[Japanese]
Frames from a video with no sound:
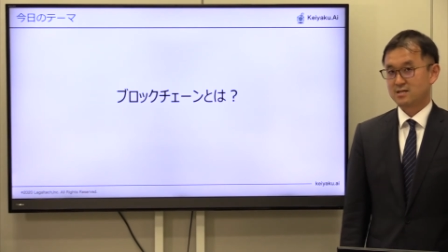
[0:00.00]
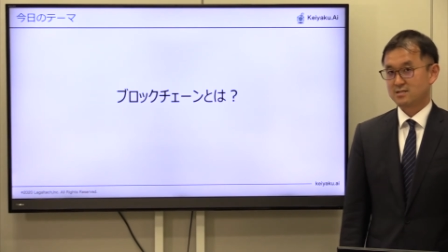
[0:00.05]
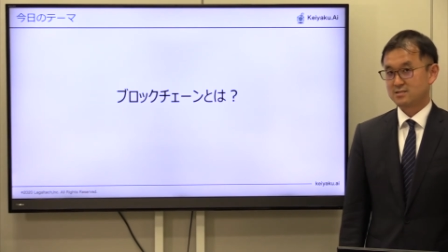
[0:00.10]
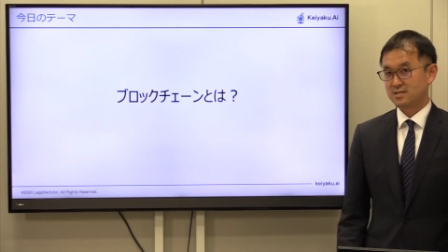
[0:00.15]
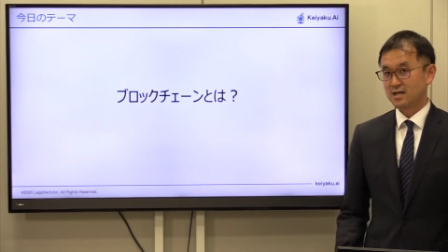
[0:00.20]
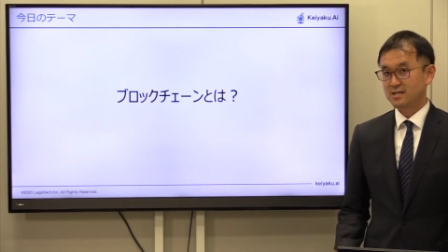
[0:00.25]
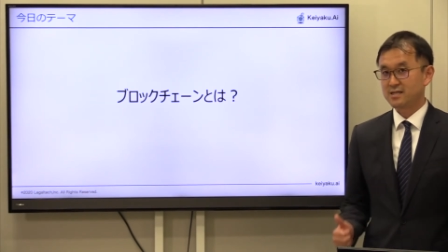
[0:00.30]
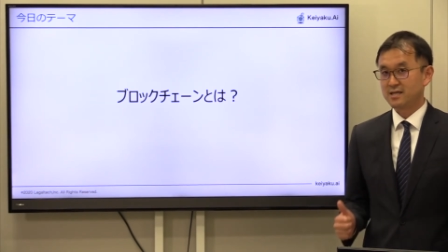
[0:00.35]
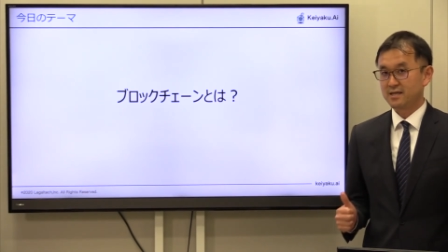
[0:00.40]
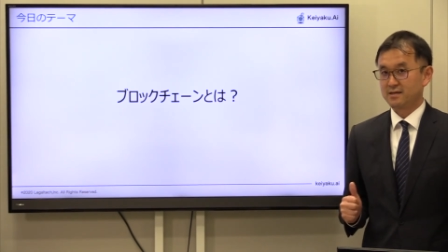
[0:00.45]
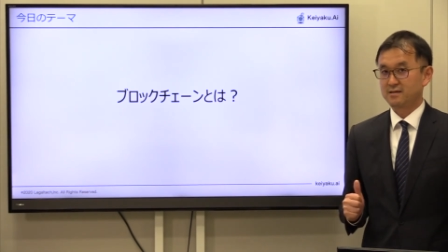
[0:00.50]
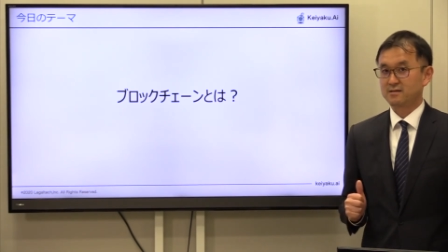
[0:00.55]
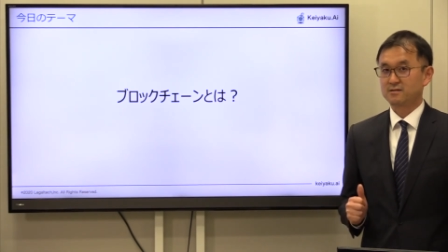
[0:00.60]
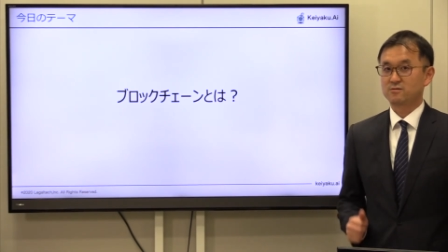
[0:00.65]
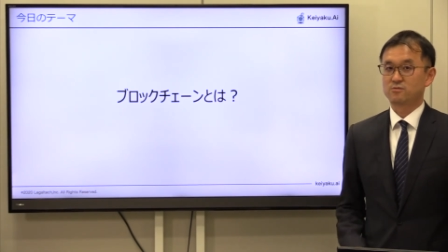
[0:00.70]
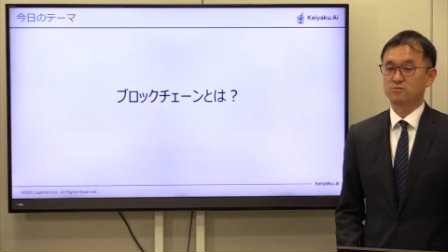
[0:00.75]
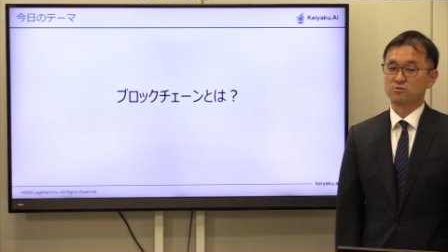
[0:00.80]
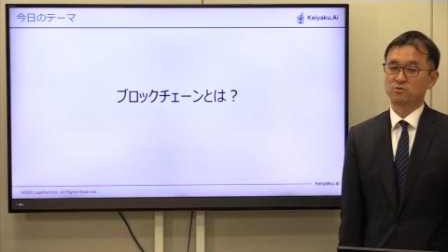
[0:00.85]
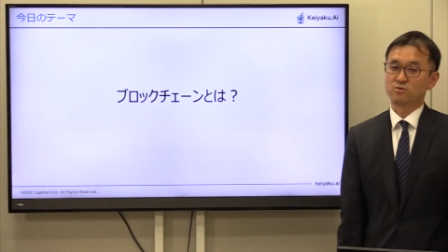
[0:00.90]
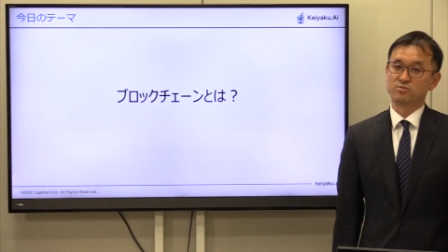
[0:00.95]
さて、
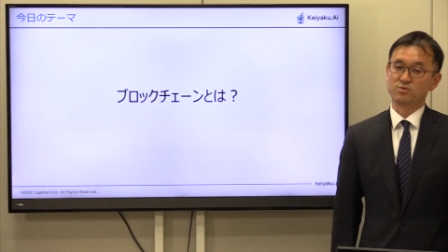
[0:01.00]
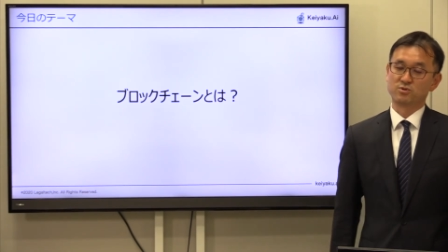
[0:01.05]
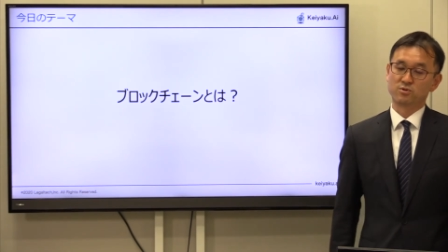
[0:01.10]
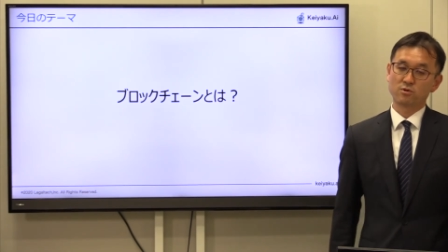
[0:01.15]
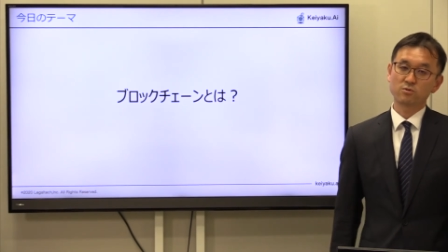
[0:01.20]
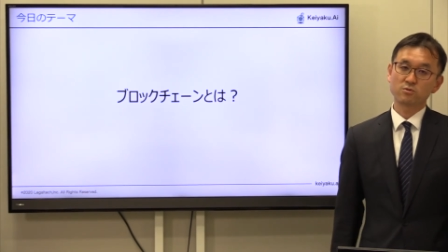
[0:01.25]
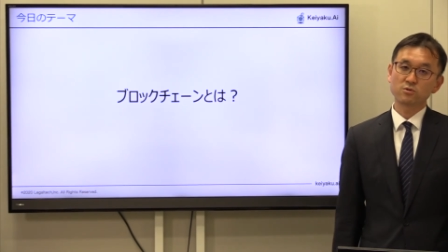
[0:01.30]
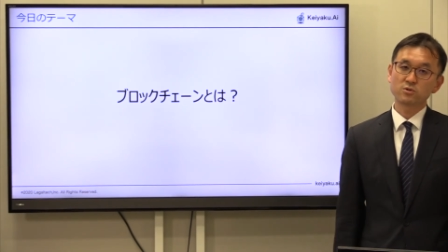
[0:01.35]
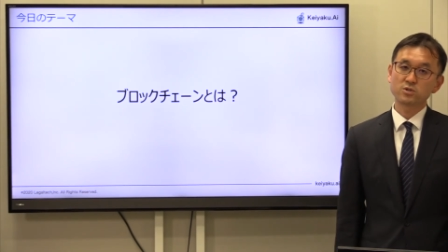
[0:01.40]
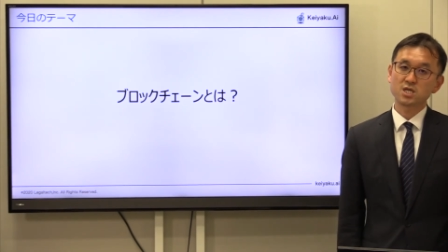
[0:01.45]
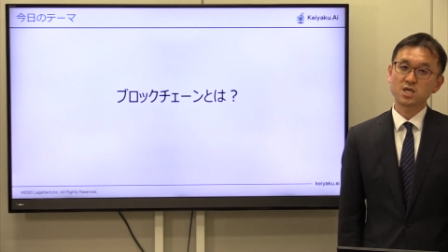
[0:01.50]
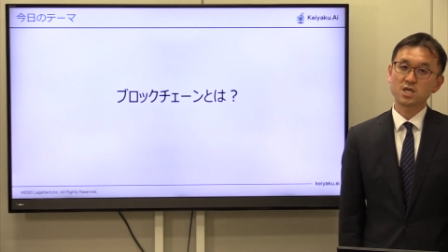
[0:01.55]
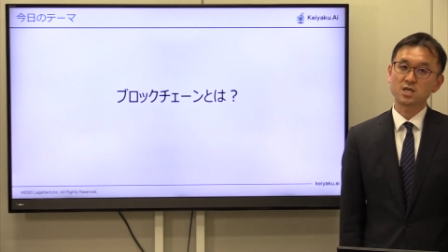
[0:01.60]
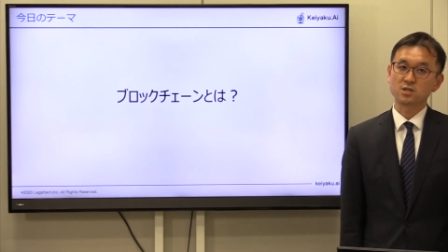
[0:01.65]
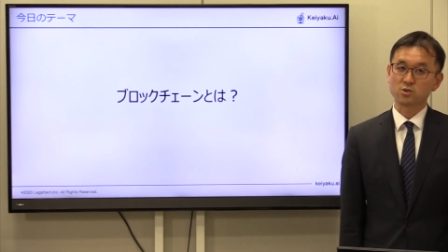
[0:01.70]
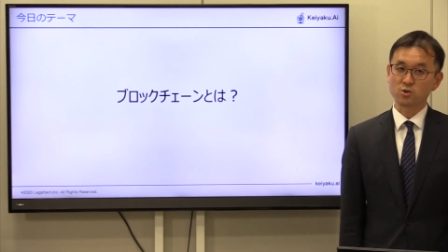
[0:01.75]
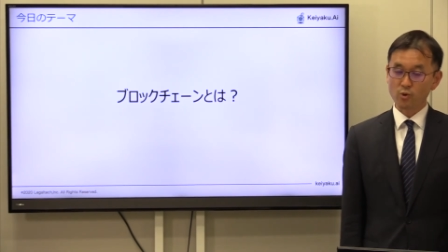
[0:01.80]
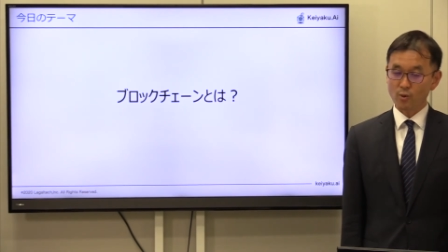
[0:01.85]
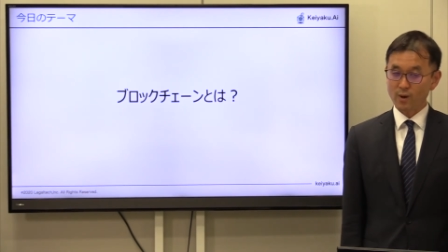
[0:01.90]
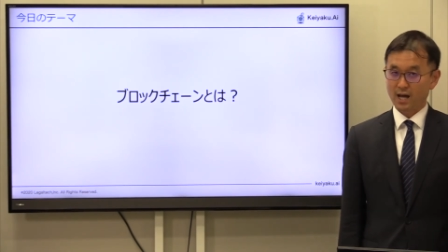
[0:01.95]
この
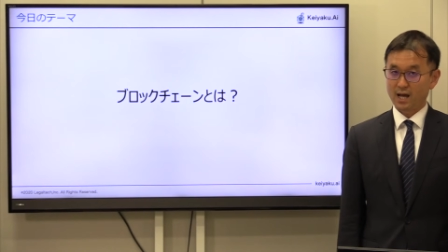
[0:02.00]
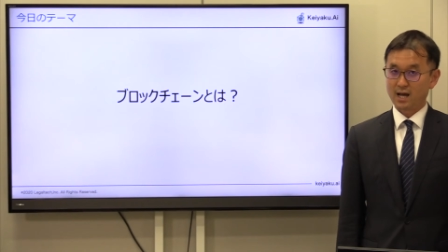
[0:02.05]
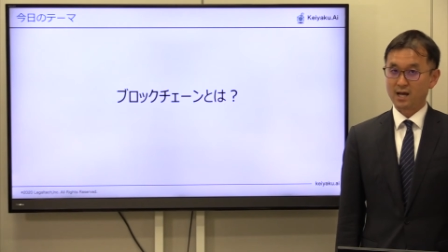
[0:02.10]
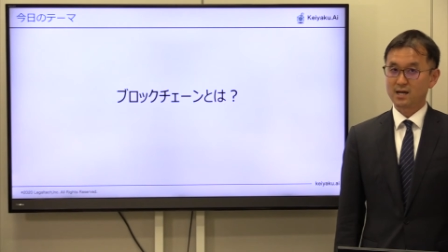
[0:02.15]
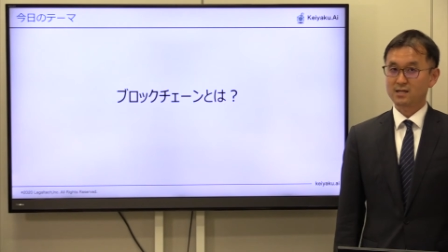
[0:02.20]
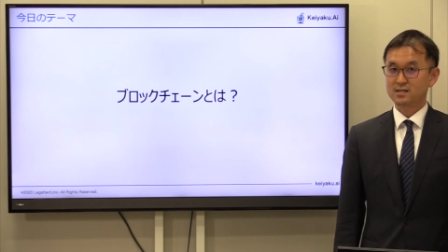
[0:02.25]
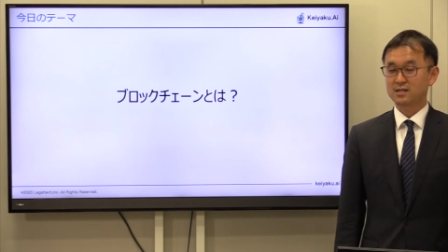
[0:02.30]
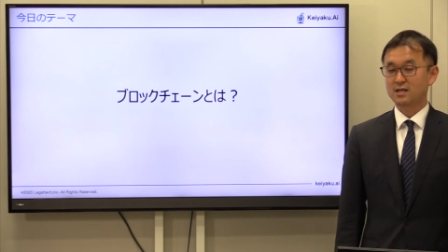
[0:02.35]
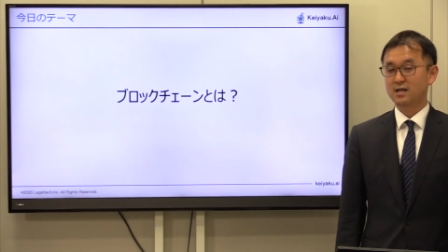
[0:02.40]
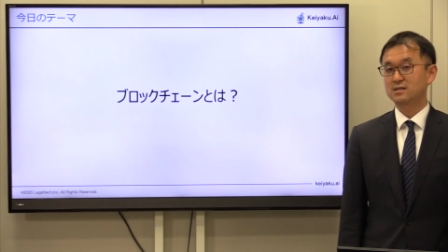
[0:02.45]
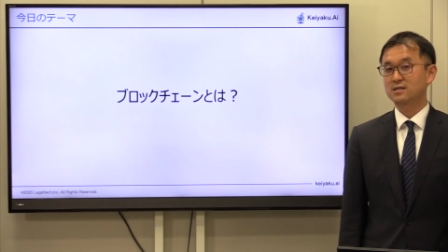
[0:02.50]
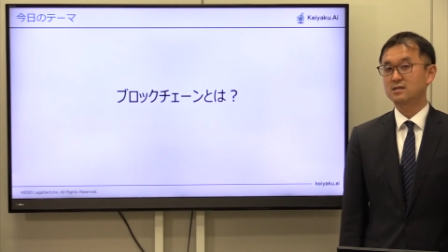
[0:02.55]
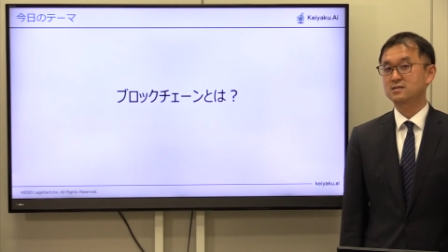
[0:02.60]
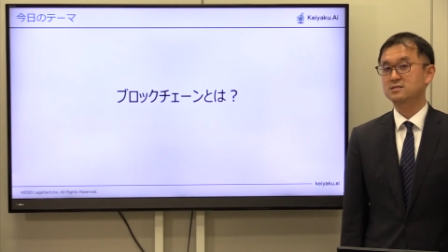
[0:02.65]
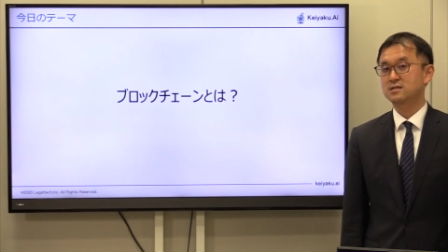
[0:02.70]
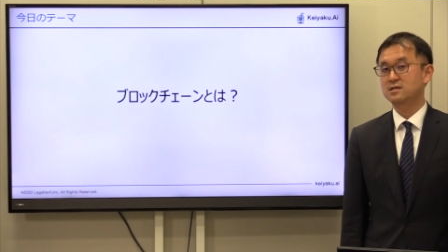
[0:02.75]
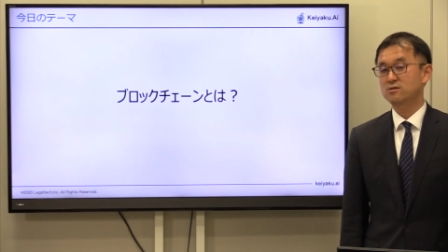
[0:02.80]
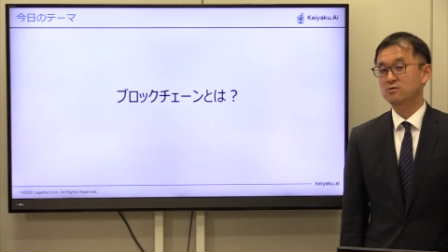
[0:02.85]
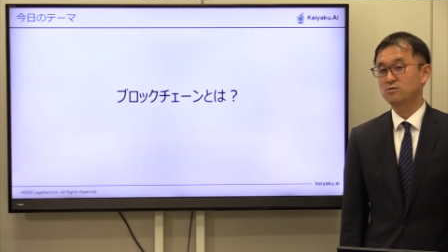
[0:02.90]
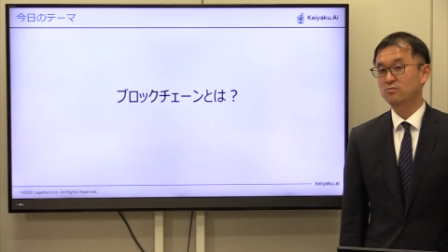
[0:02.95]
ブロックチェーンとはなんです
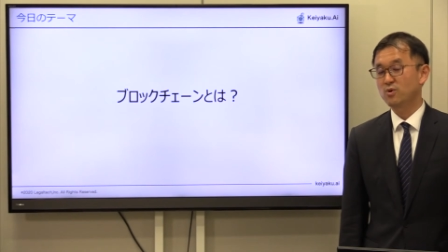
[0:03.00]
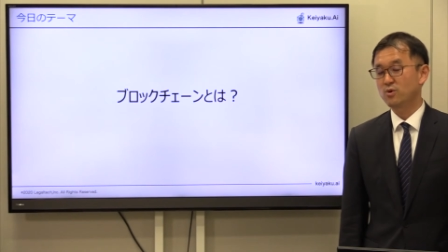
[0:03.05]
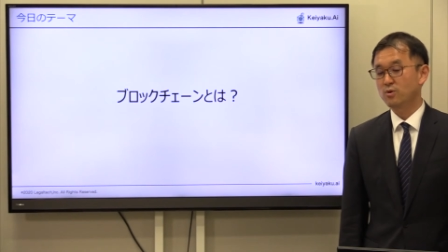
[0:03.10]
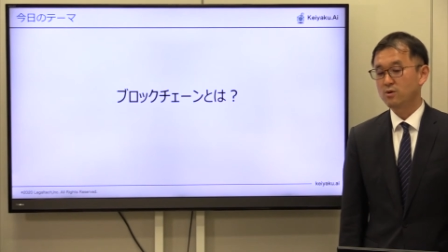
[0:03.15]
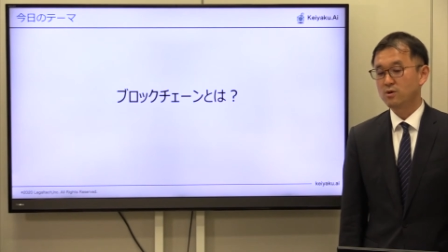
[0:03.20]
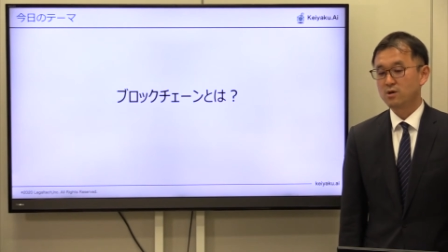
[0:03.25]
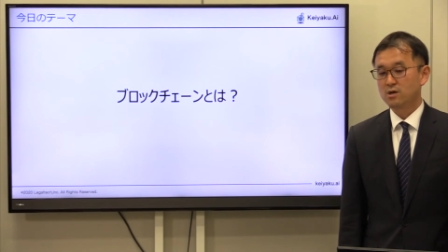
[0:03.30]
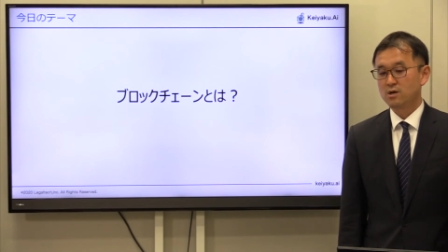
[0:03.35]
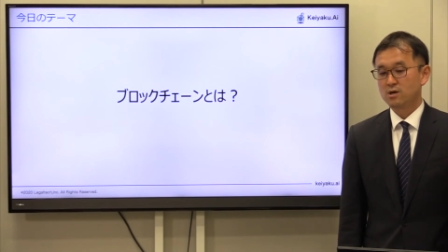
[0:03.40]
けれども、